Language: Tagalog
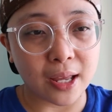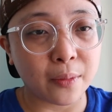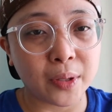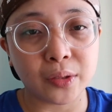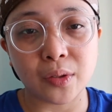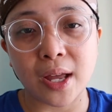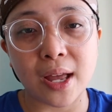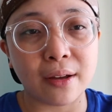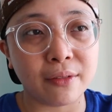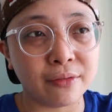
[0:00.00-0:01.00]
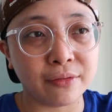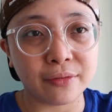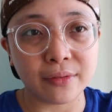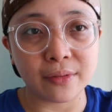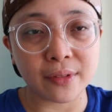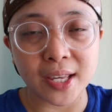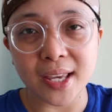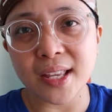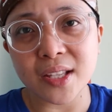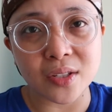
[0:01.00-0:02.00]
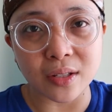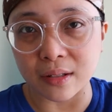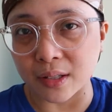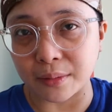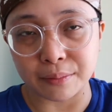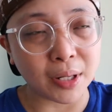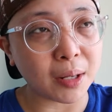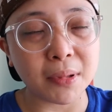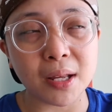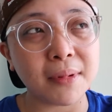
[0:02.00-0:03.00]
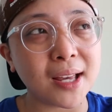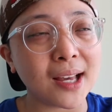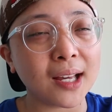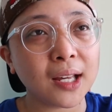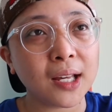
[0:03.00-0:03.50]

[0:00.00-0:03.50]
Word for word: I want to have kids or blah blah blah.